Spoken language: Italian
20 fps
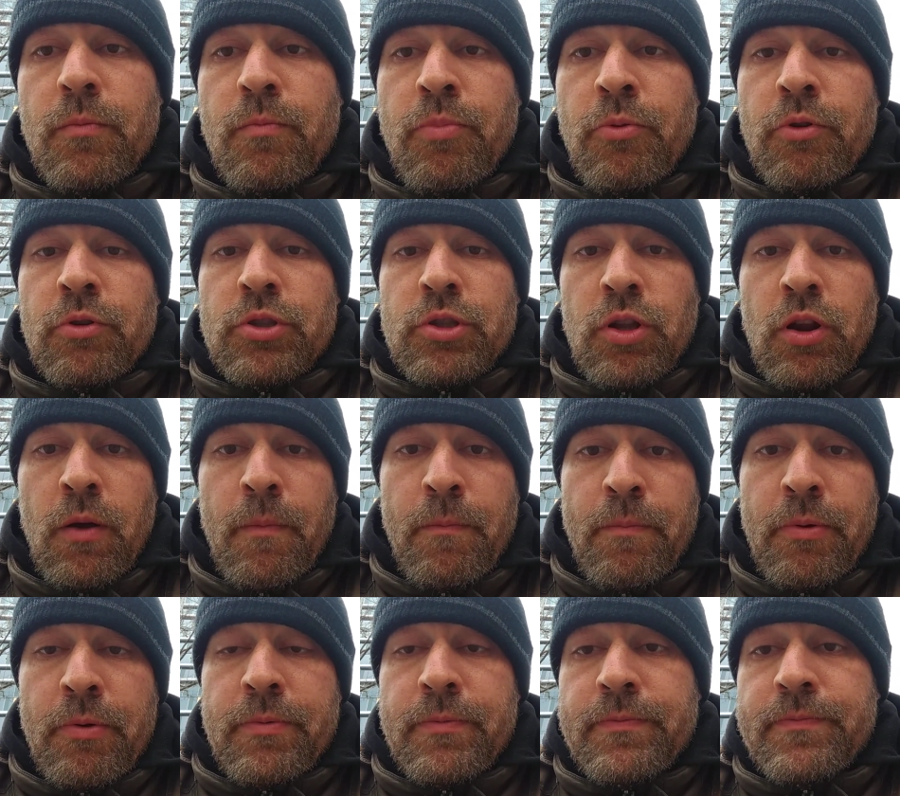
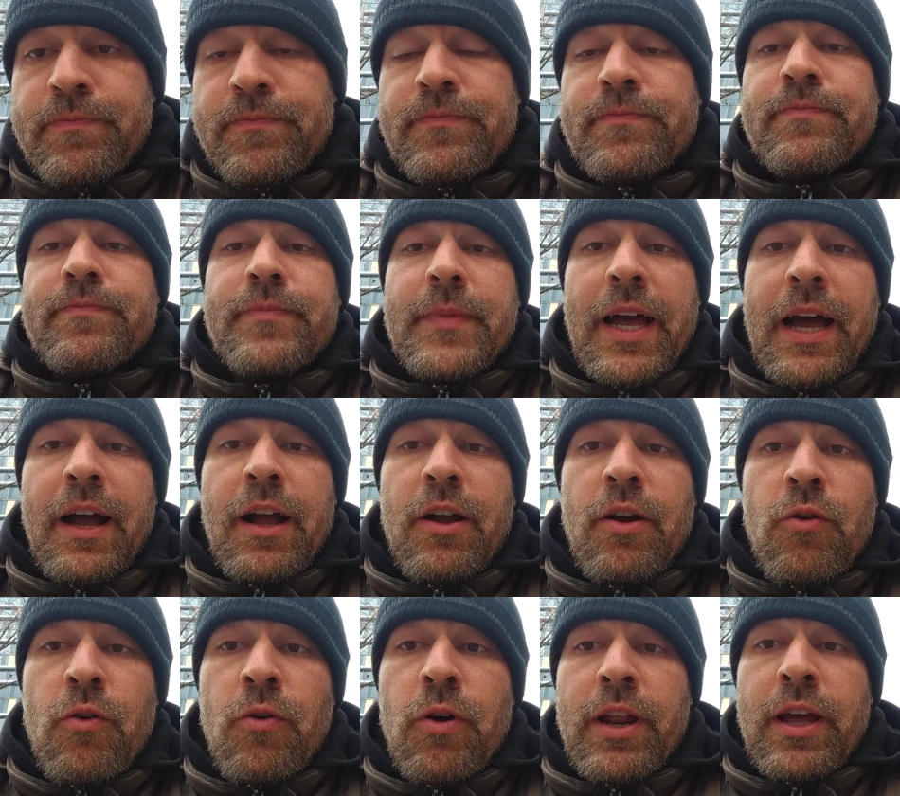purtroppo
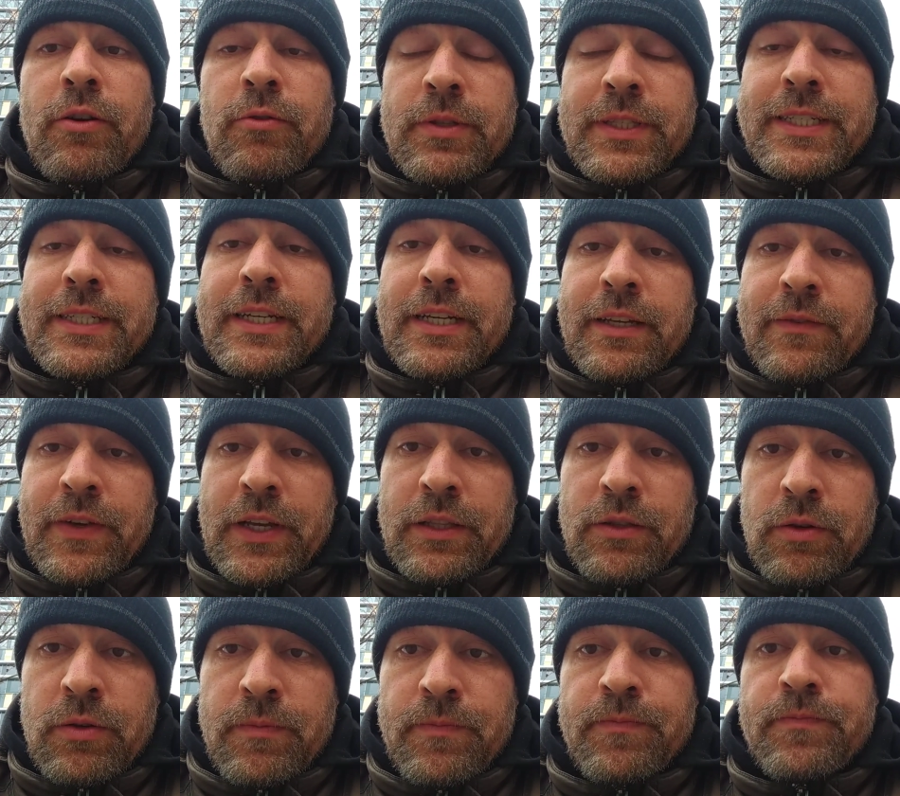ancora non se ne
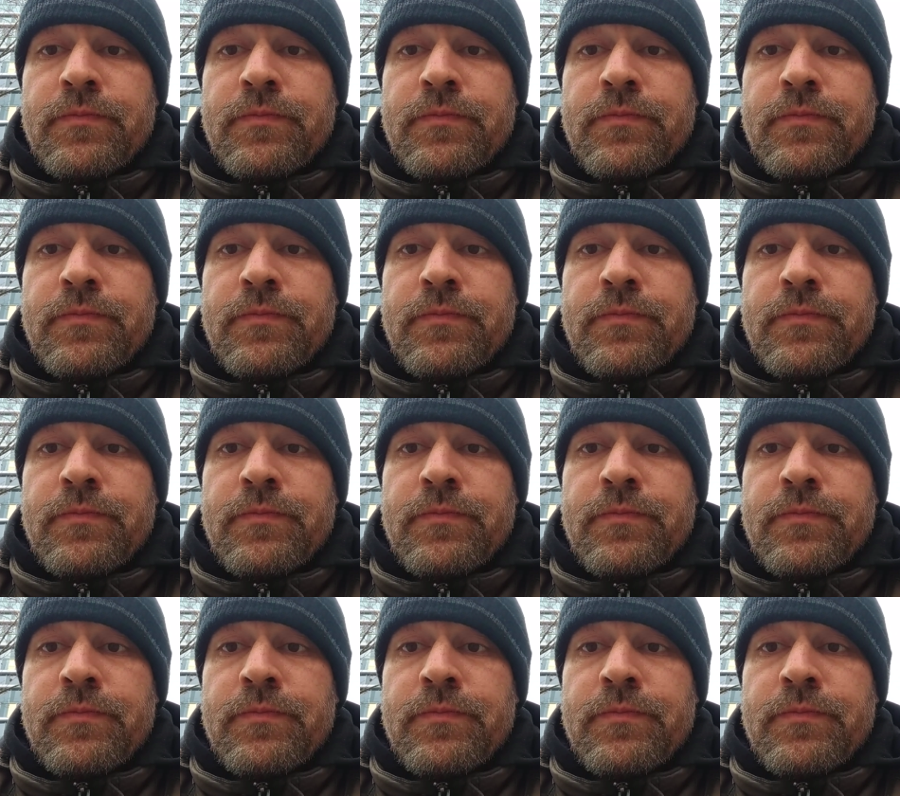vedono.